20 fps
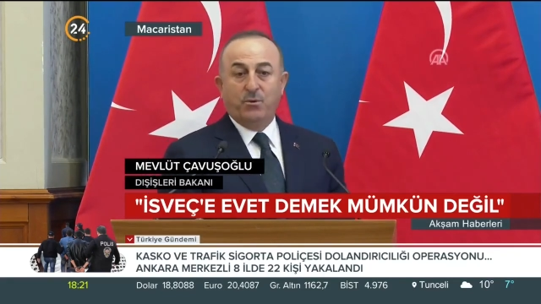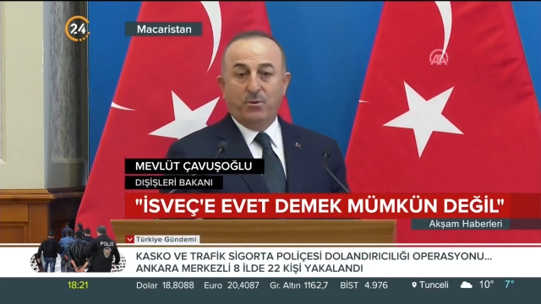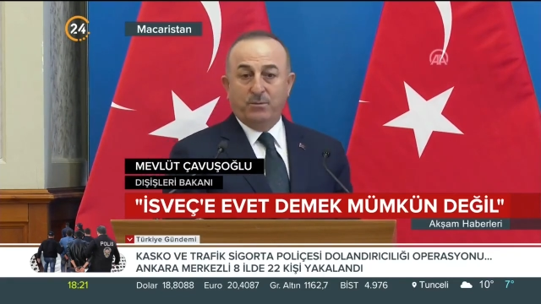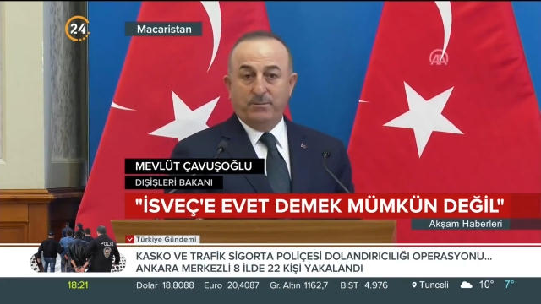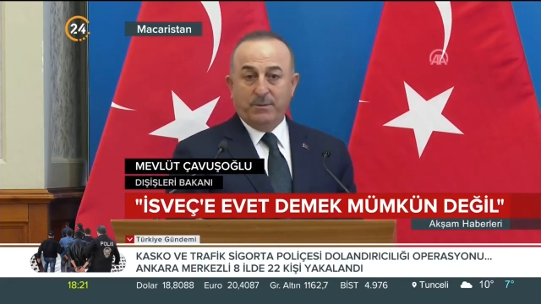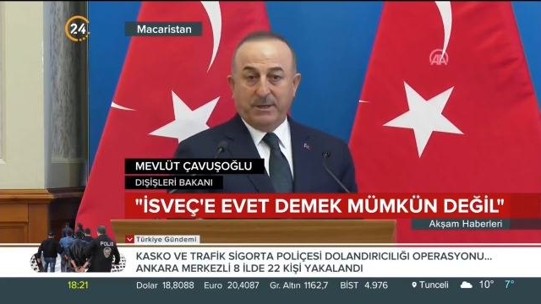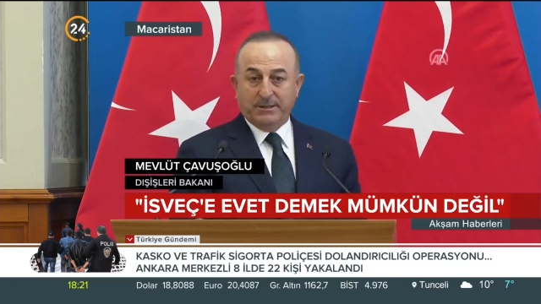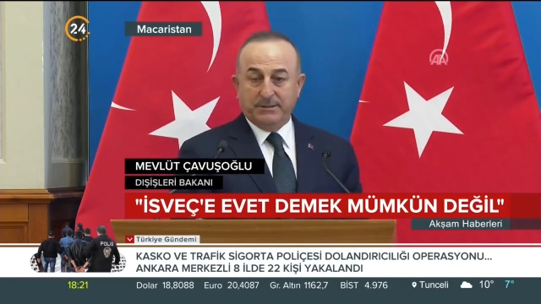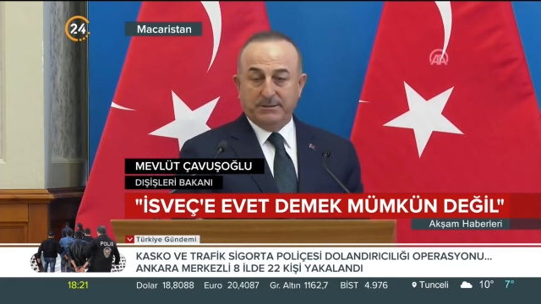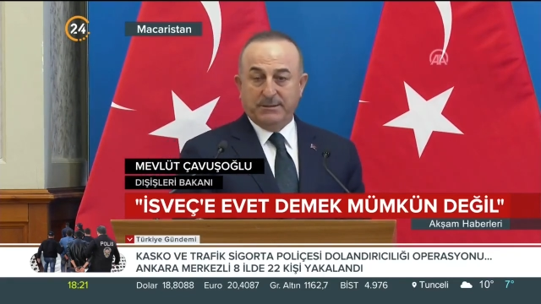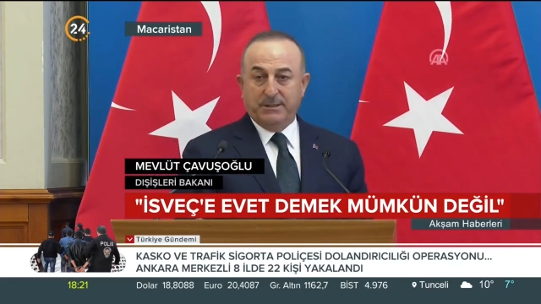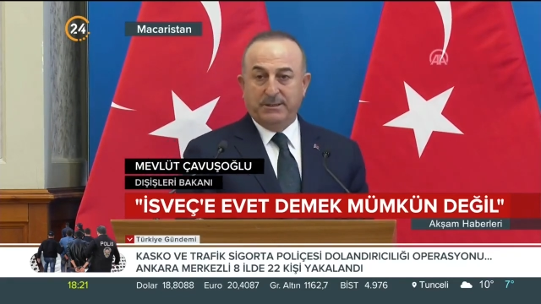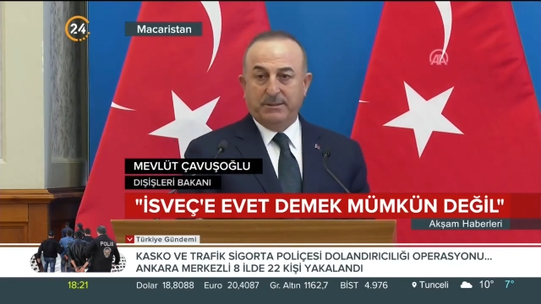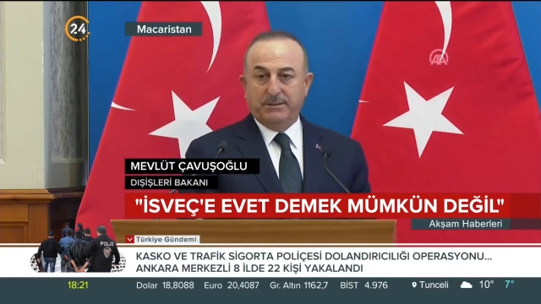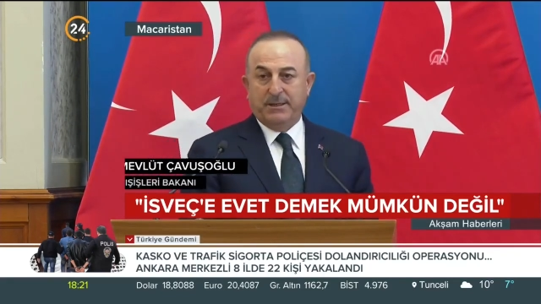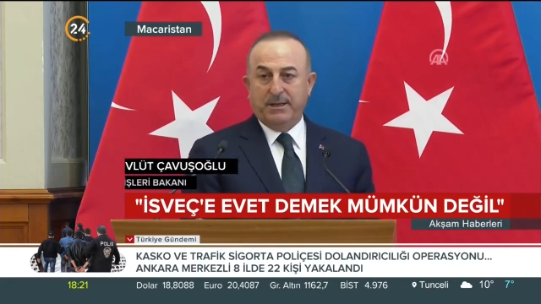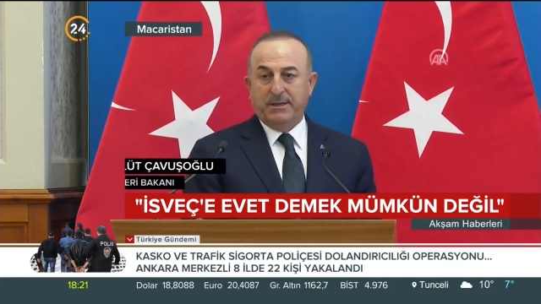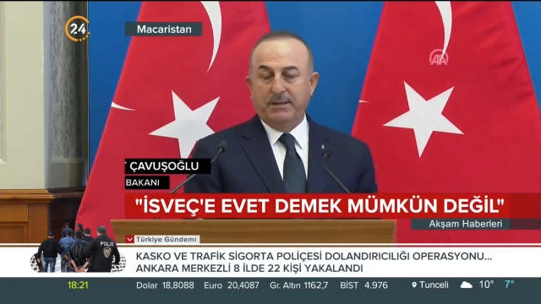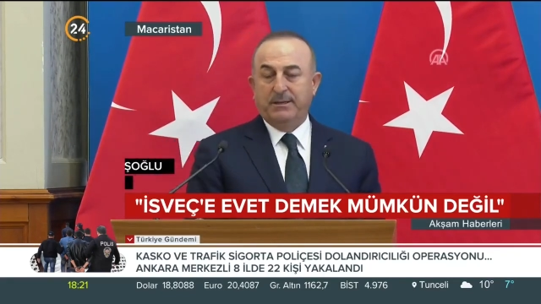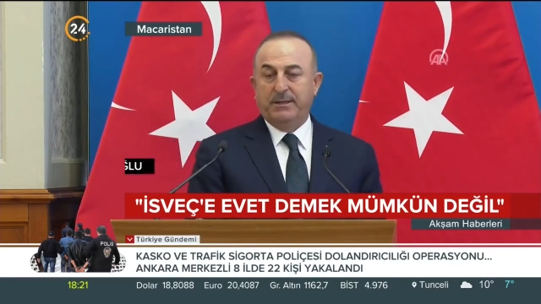olmak
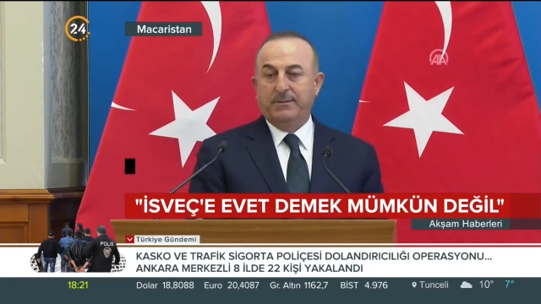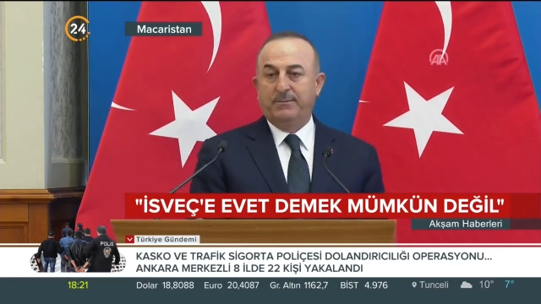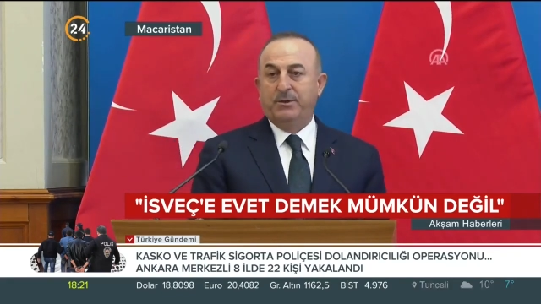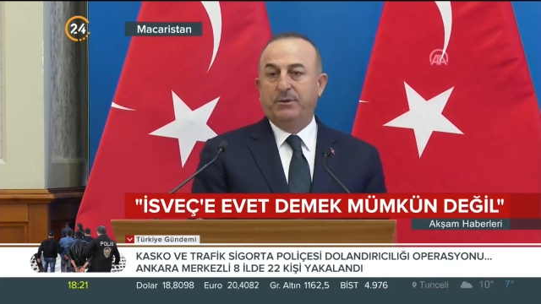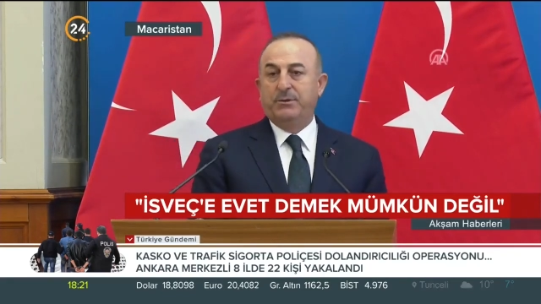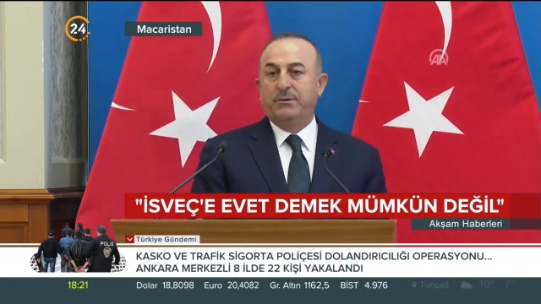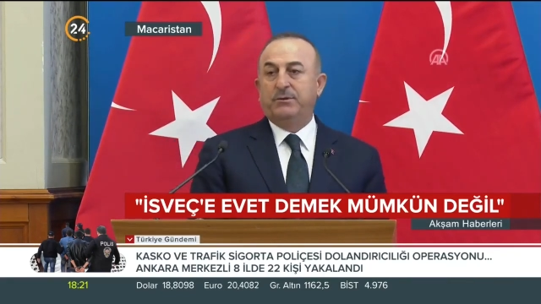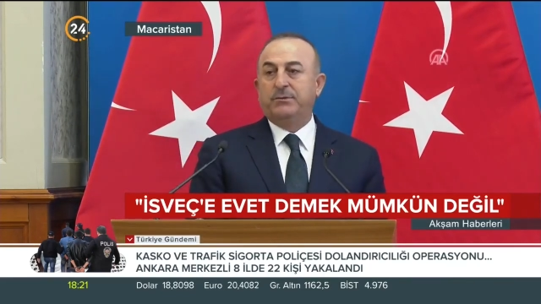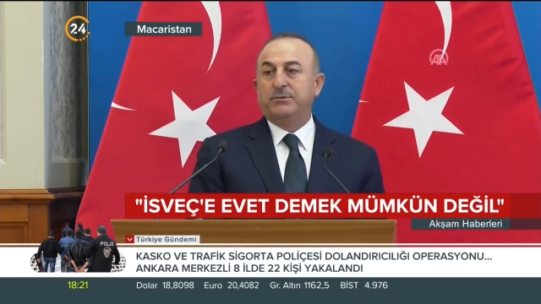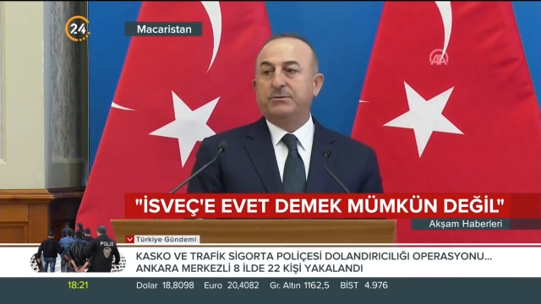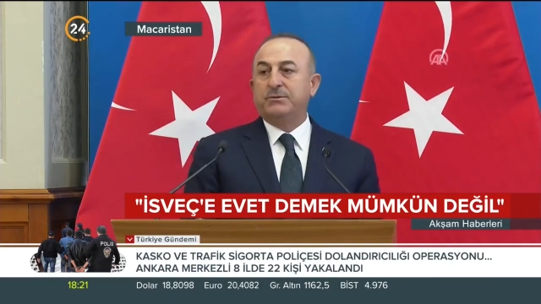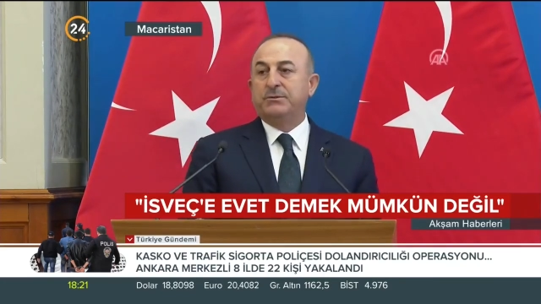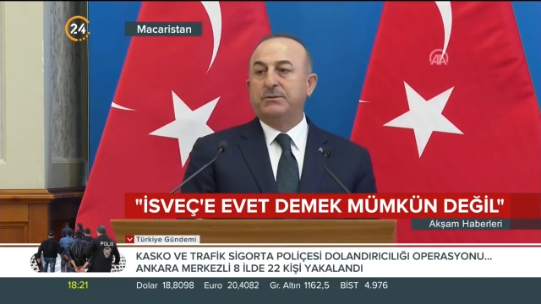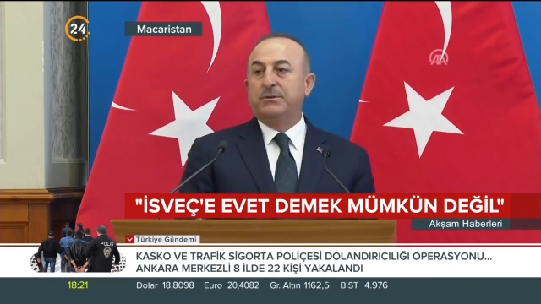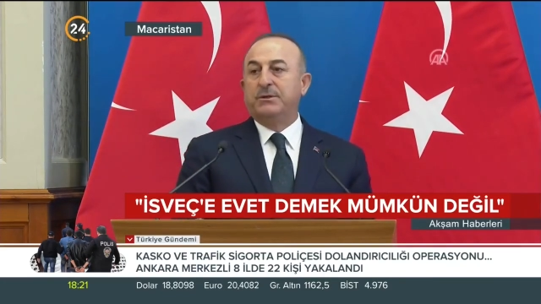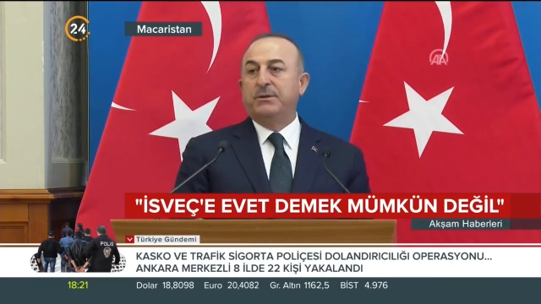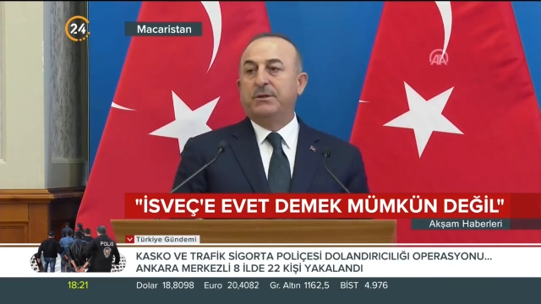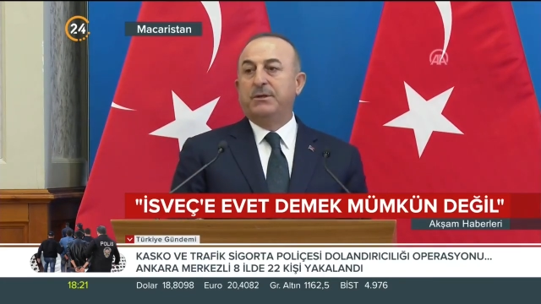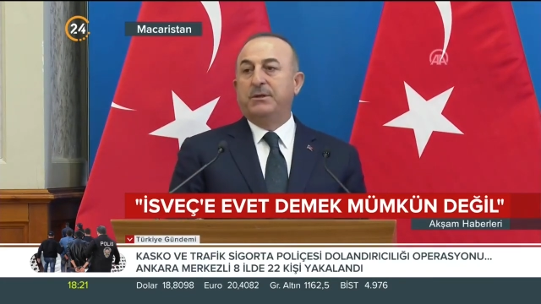istediklerini de biliyoruz.